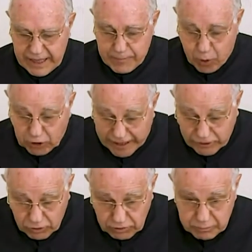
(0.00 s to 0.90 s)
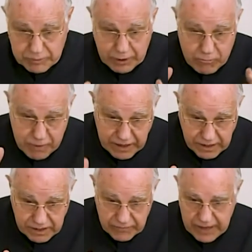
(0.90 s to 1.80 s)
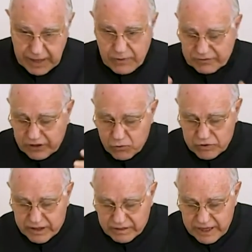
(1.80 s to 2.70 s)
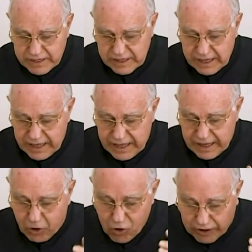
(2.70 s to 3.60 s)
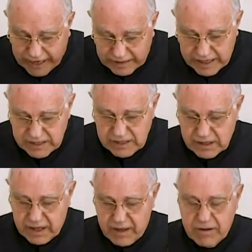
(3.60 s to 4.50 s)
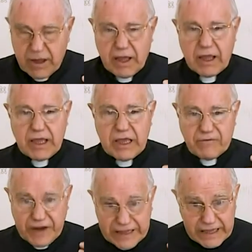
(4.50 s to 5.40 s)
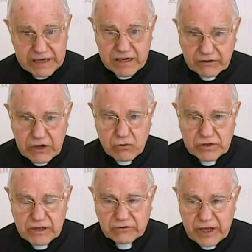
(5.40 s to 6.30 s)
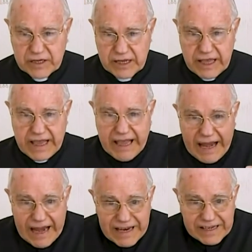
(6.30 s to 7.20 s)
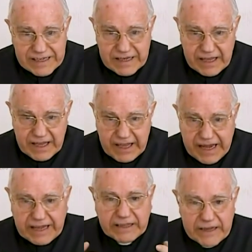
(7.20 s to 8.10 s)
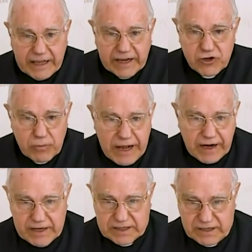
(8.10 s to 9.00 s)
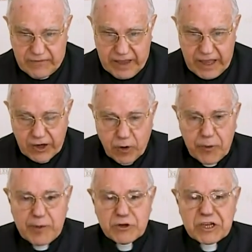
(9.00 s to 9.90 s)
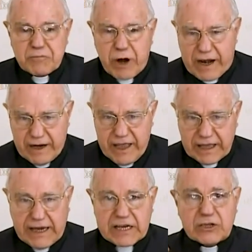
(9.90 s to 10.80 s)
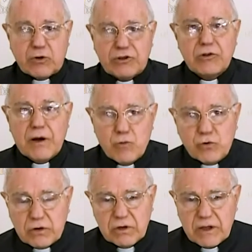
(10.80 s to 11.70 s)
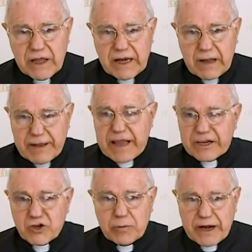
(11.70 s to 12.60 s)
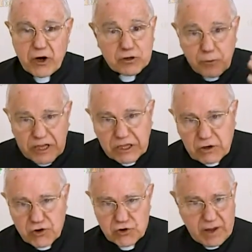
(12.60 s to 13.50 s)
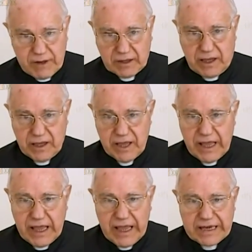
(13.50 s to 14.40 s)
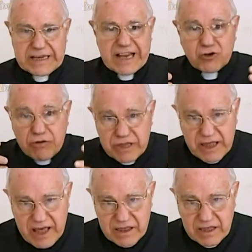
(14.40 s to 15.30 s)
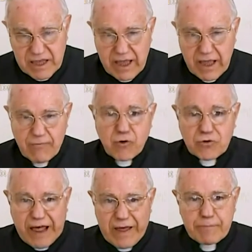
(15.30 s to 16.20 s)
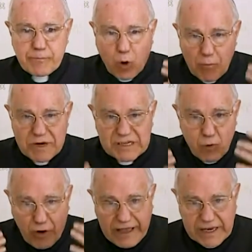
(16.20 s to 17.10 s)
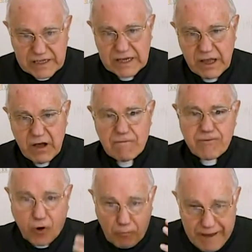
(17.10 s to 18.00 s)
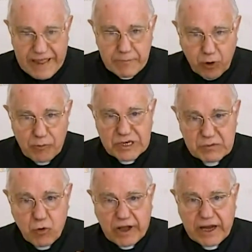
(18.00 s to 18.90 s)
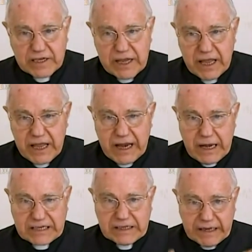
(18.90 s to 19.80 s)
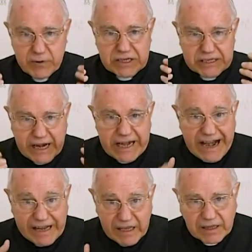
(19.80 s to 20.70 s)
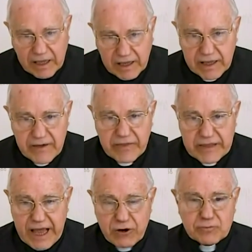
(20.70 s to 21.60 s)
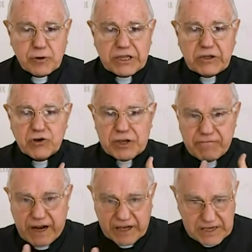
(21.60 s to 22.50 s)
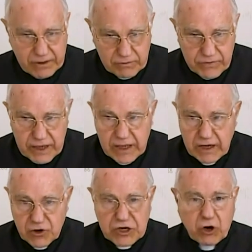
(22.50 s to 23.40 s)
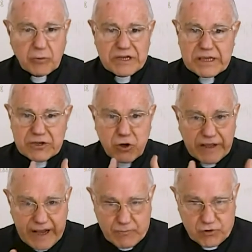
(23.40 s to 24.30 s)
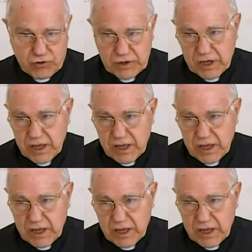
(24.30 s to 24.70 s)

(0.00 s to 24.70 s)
Y por lo tanto, vive en un país, en unas circunstancias concretas, y frente a esas circunstancias, él es el que tiene que resolverlas. No podemos esperar que la situación del mundo la vaya a resolver los políticos solamente. Es la sociedad, fundada por hombres y mujeres, formada por hombres y mujeres, las que tenemos que salir al quite. Ya los políticos han fracasado. Los economistas no digamos.